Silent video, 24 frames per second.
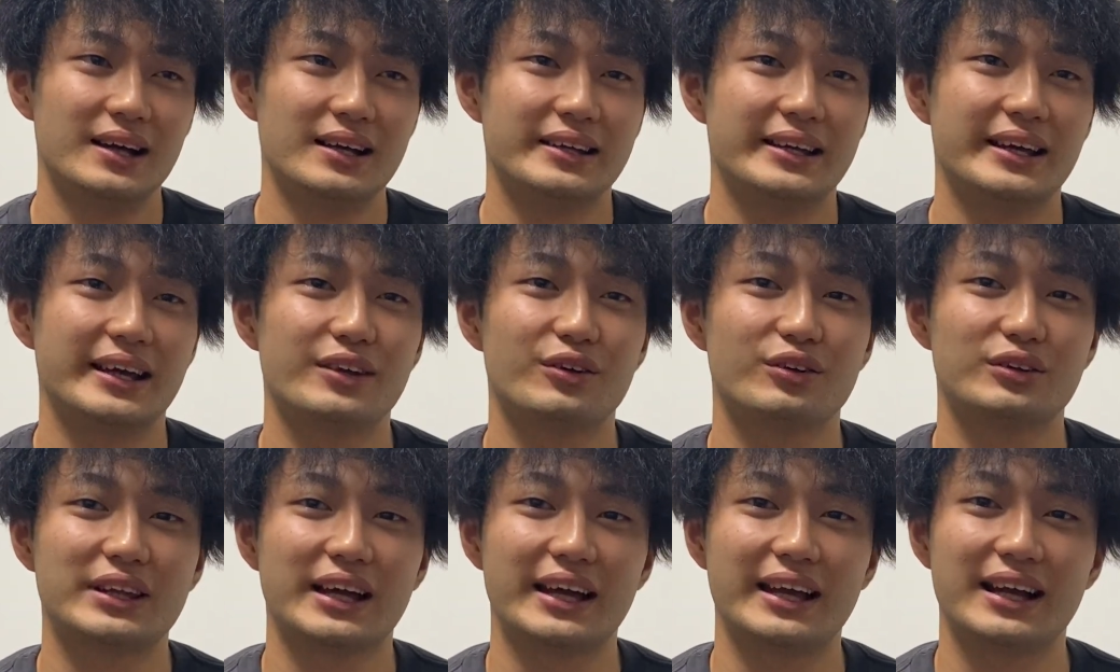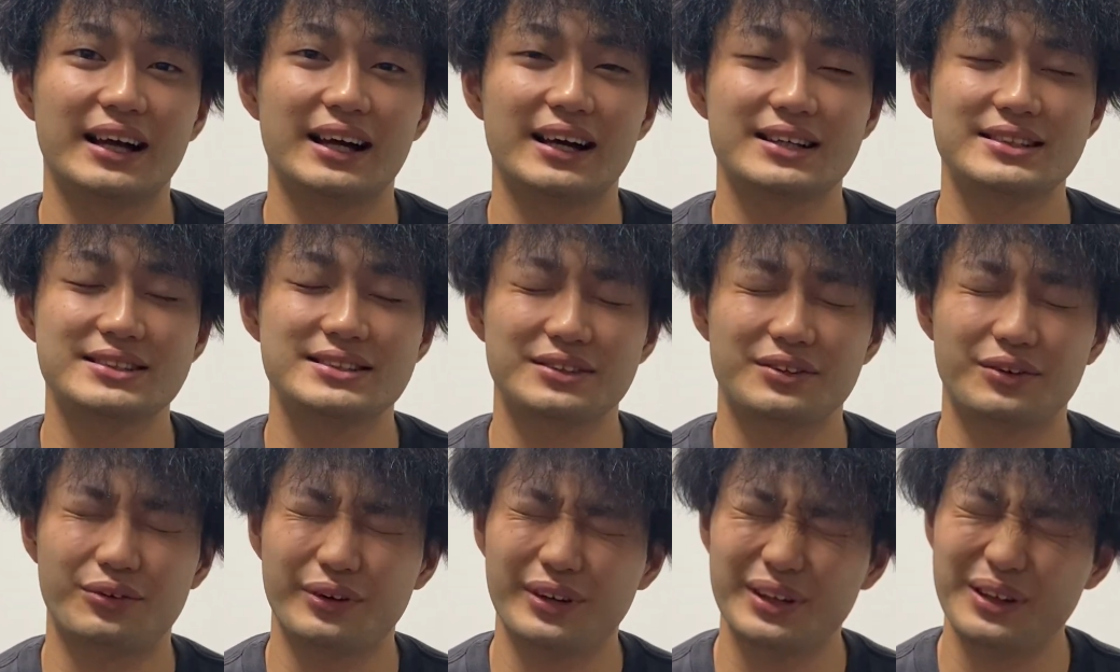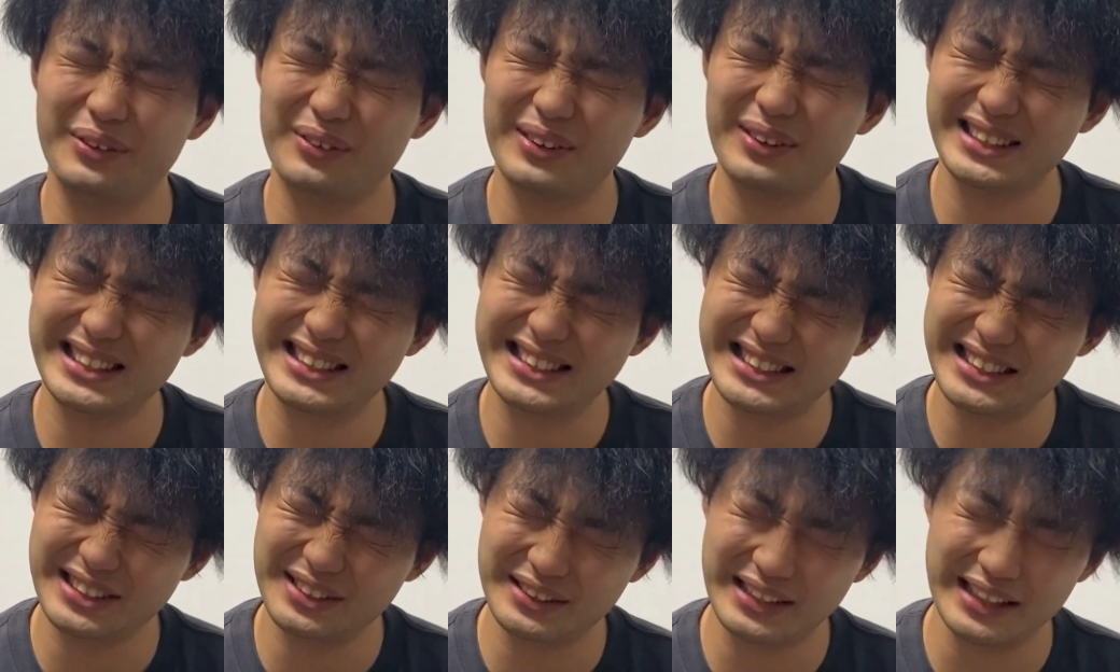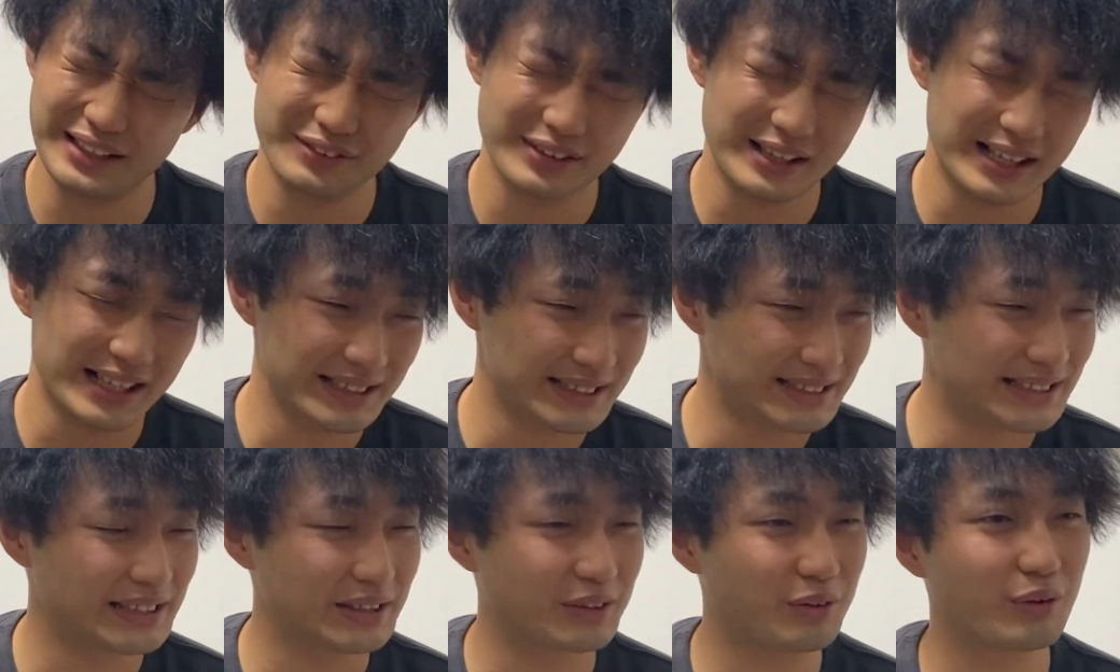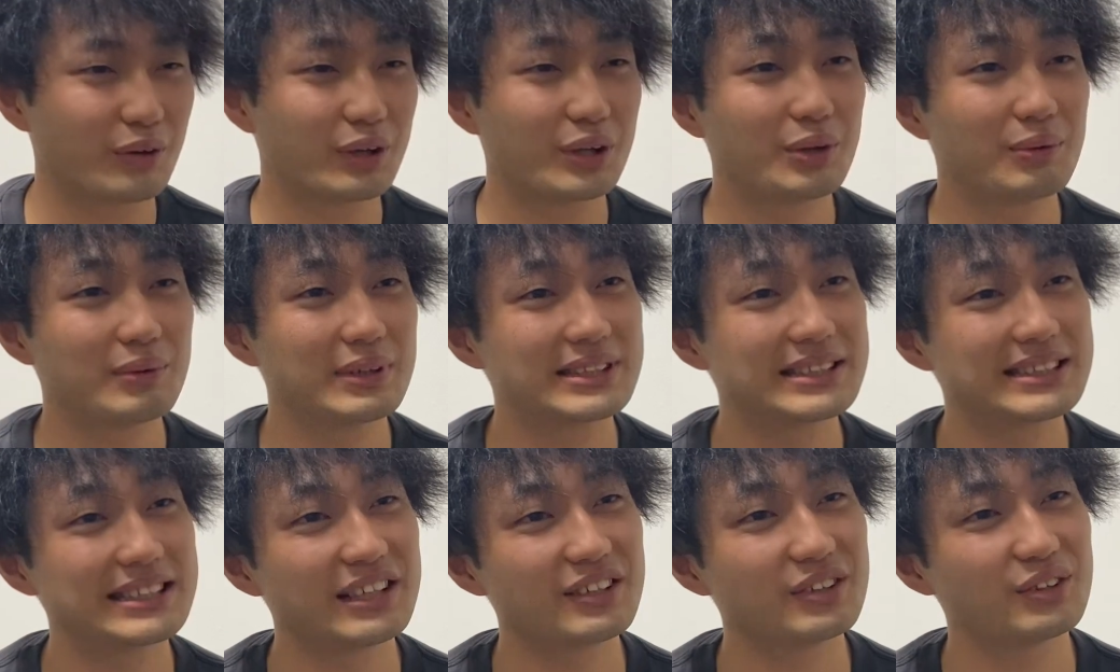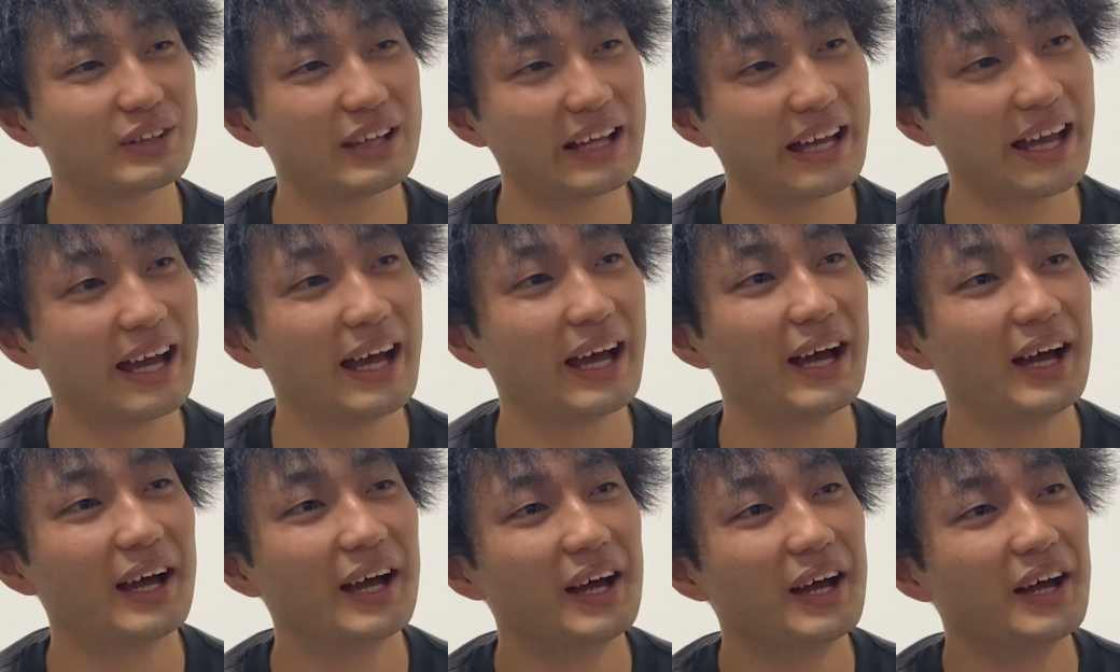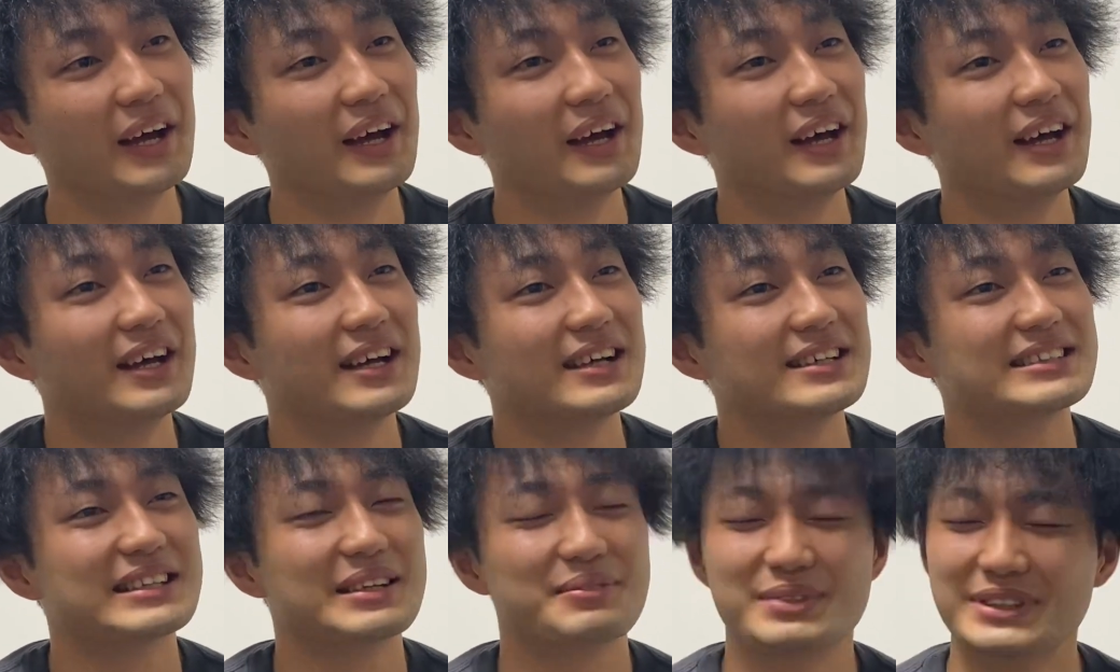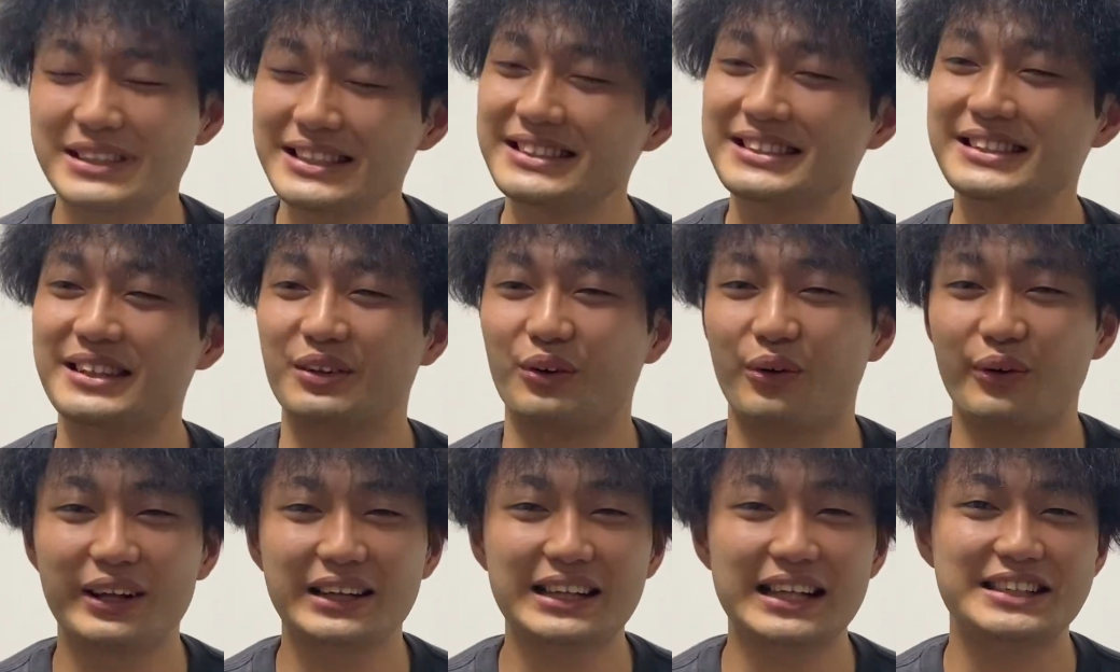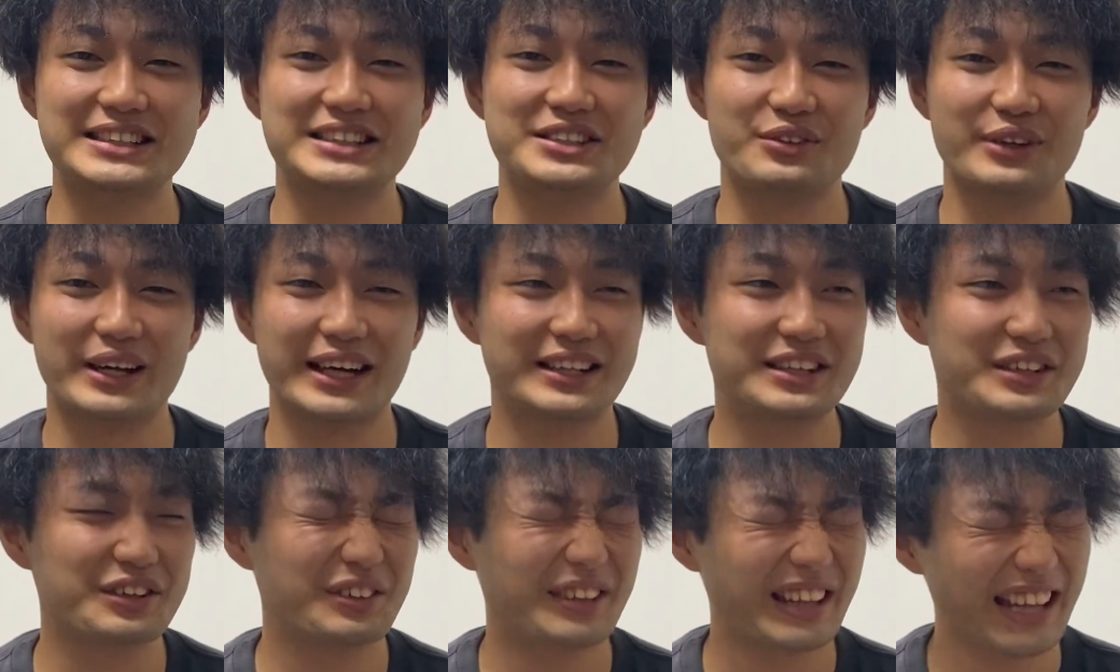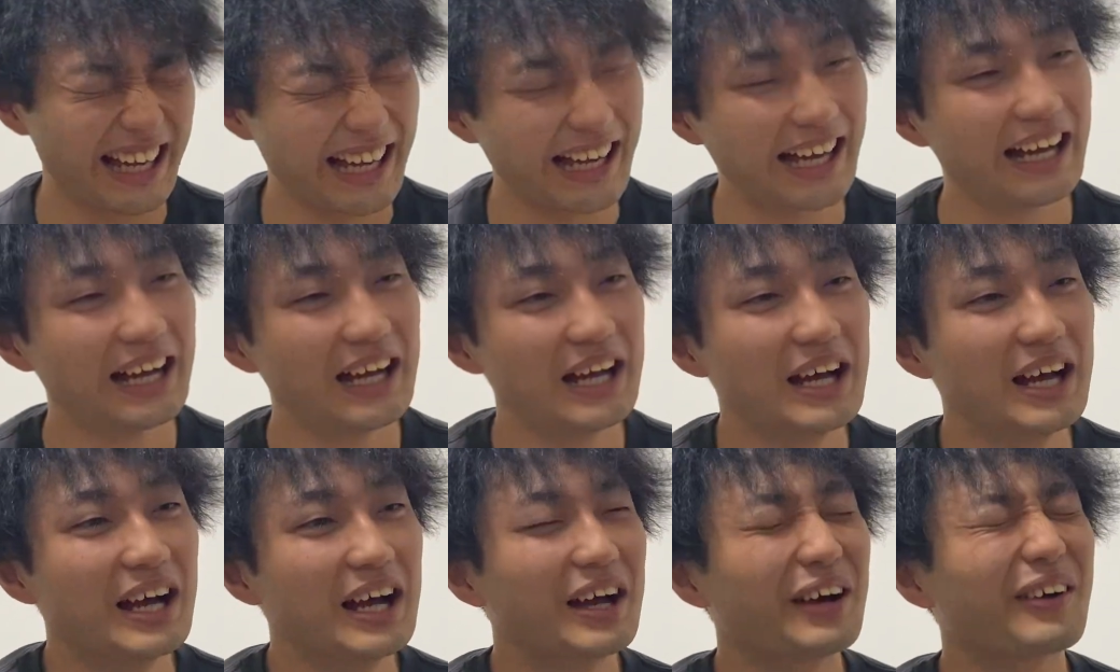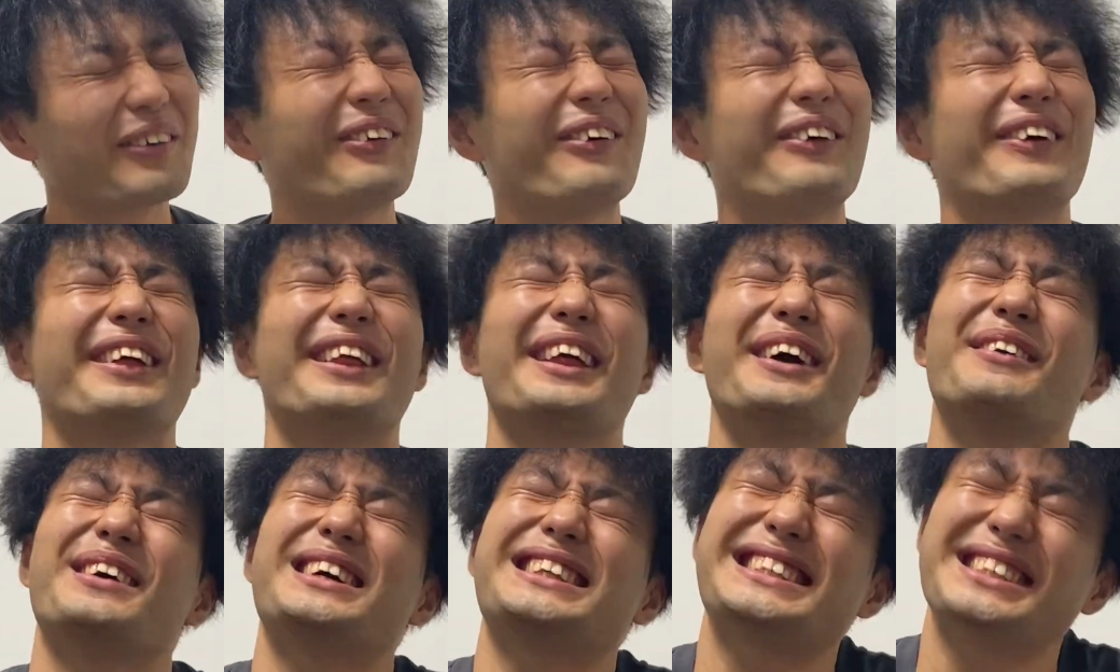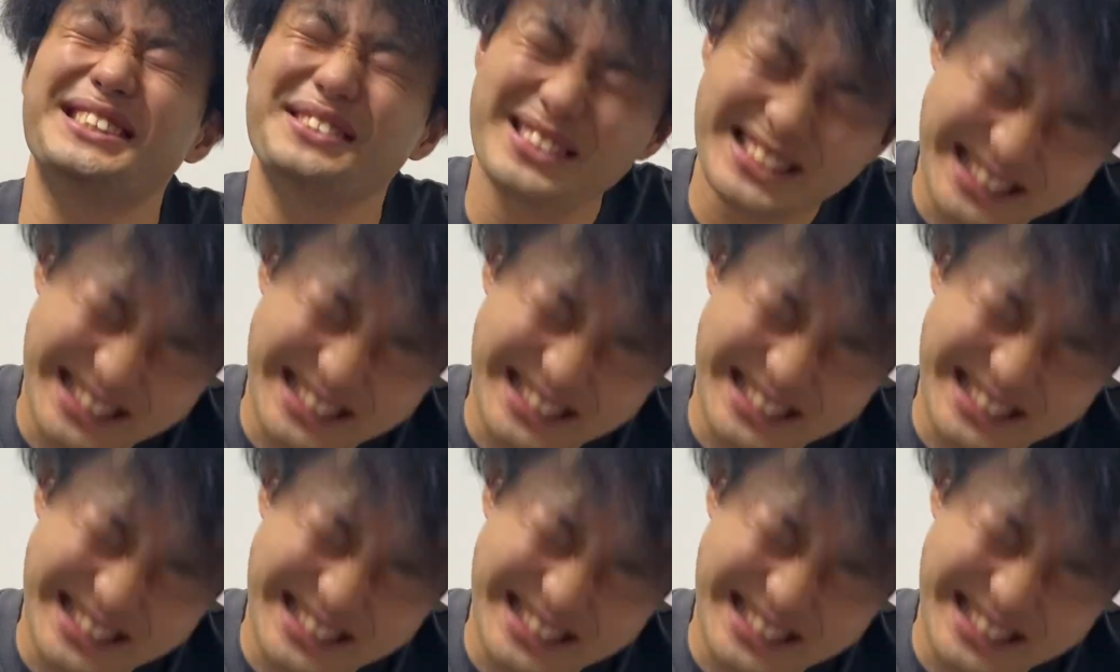矢野タイガース、これで終わっちゃう、矢野阪神、これで終わっちゃうのね。寂しいですけど、俺たちの野球ね。これで終わっちゃうと